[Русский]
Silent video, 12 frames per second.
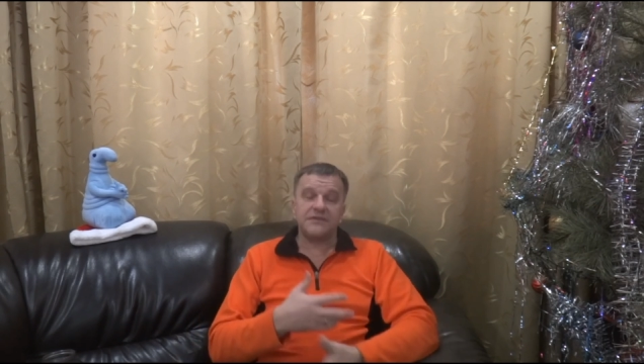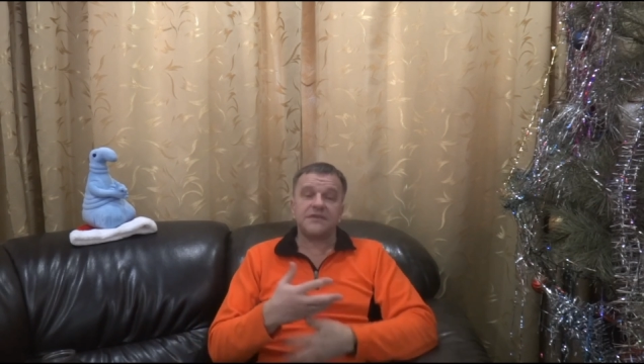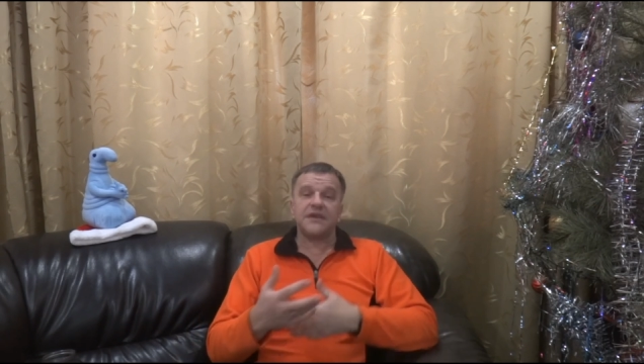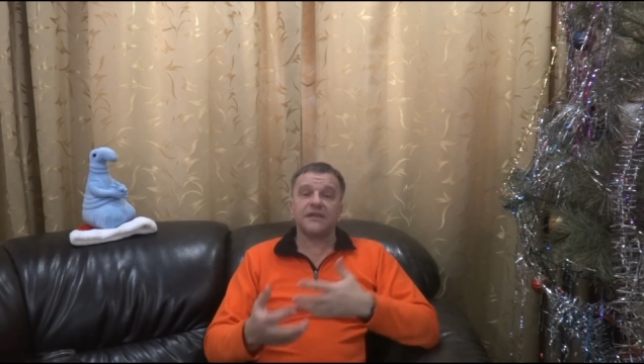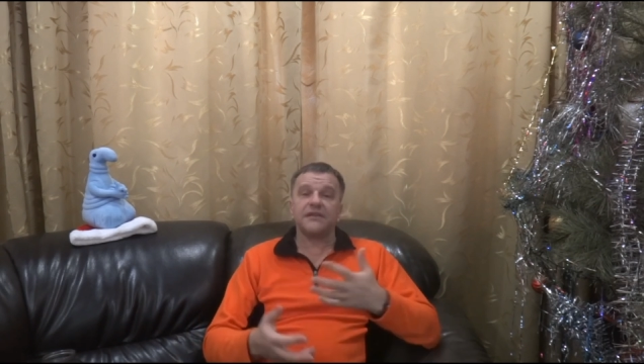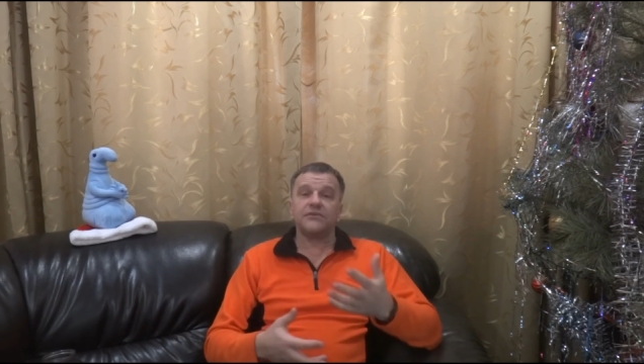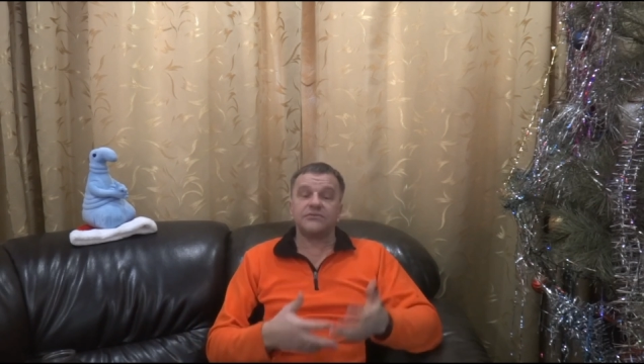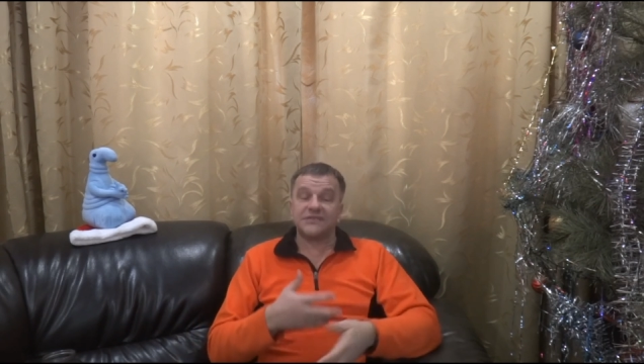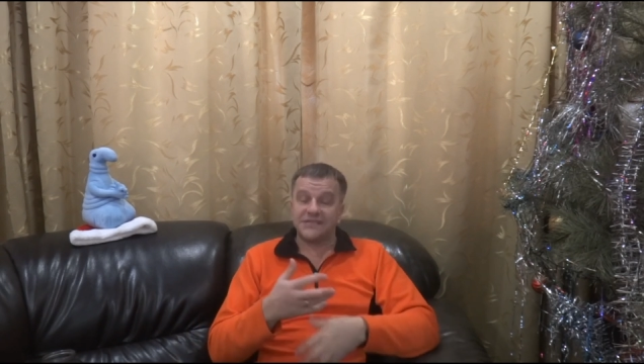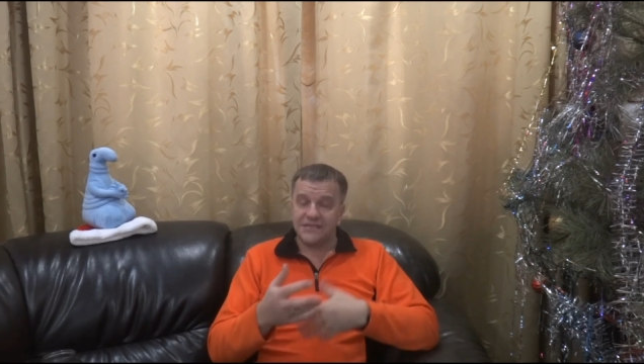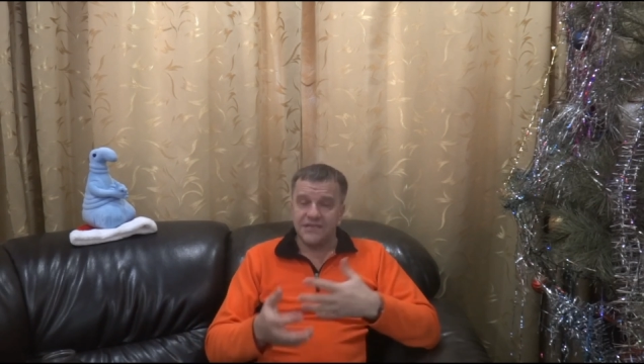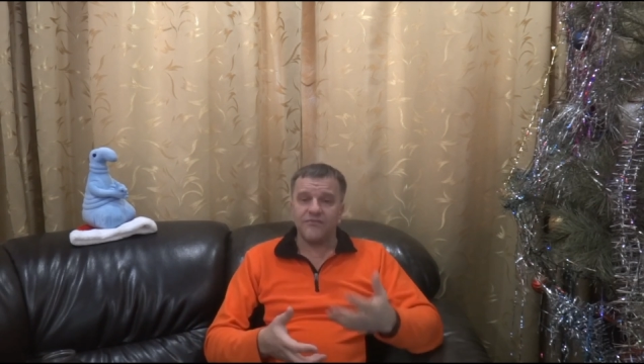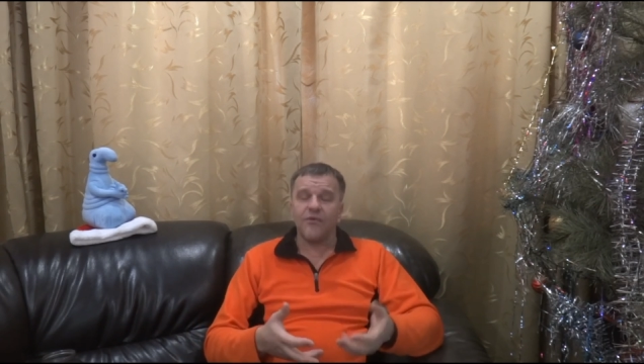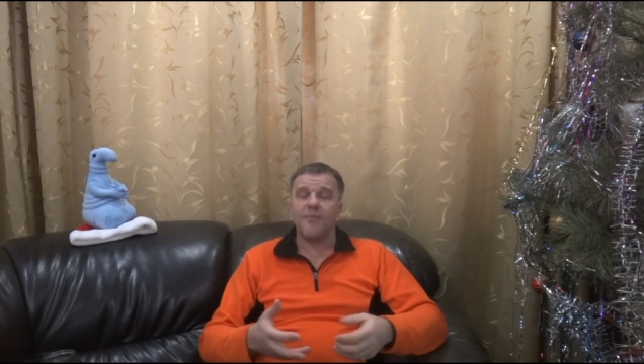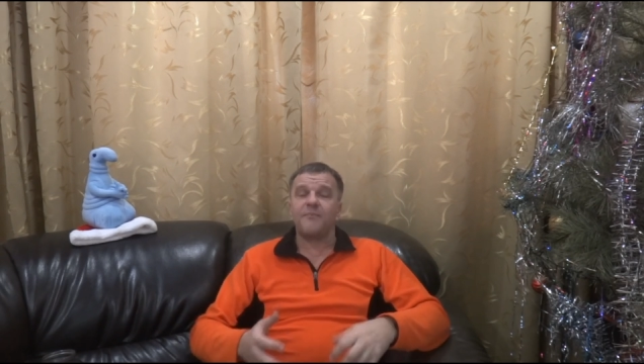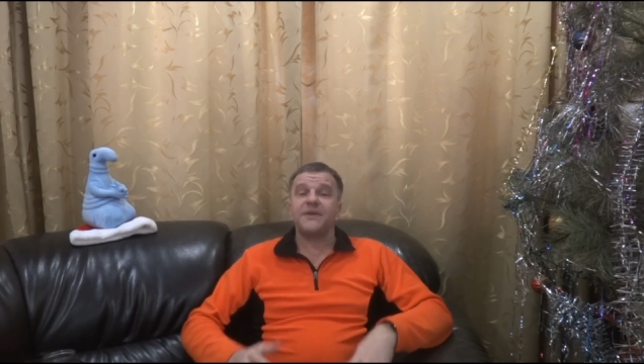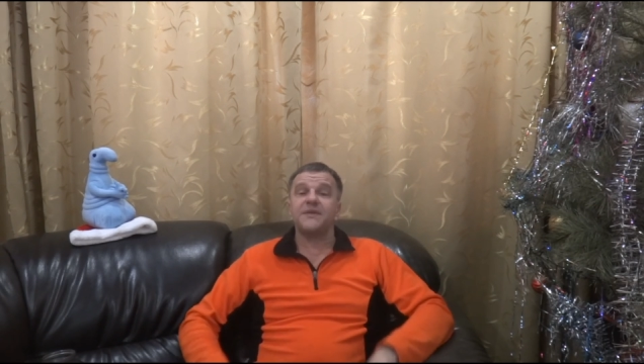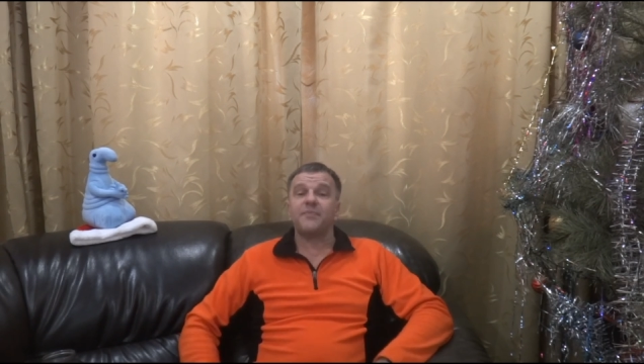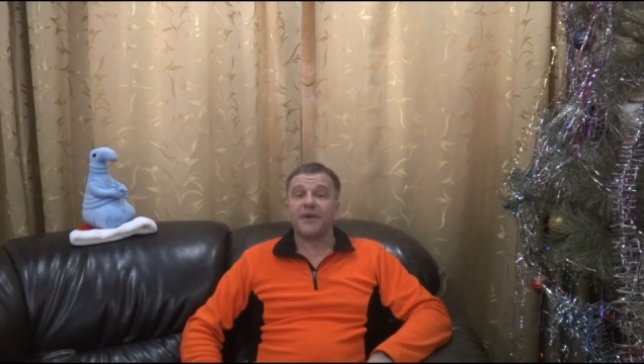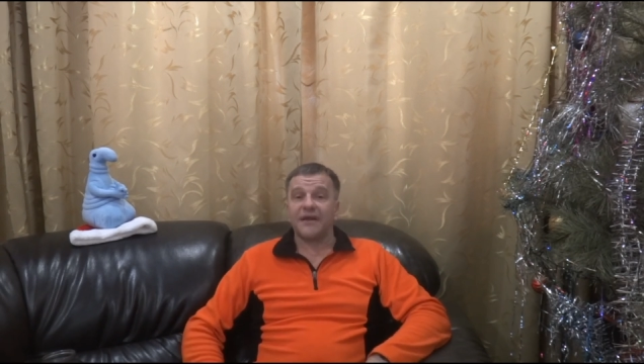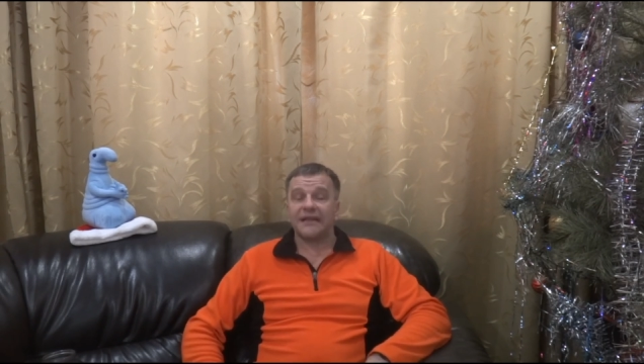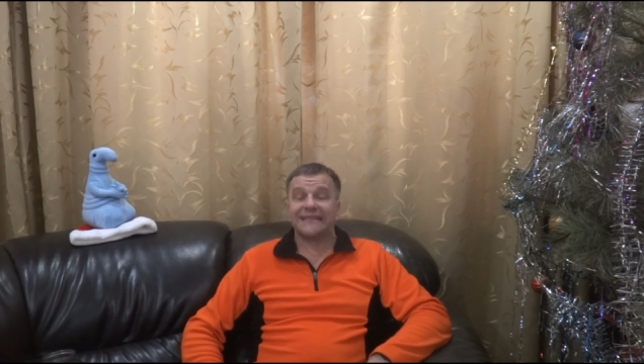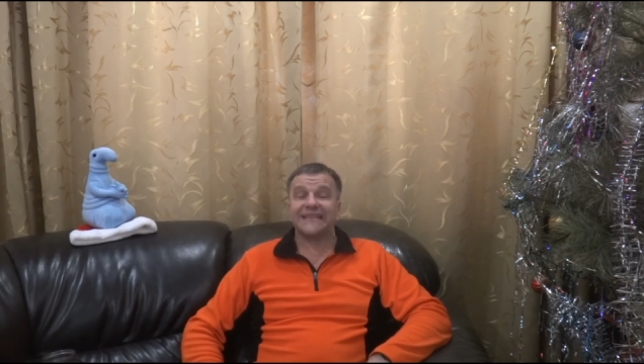делают с него препарат.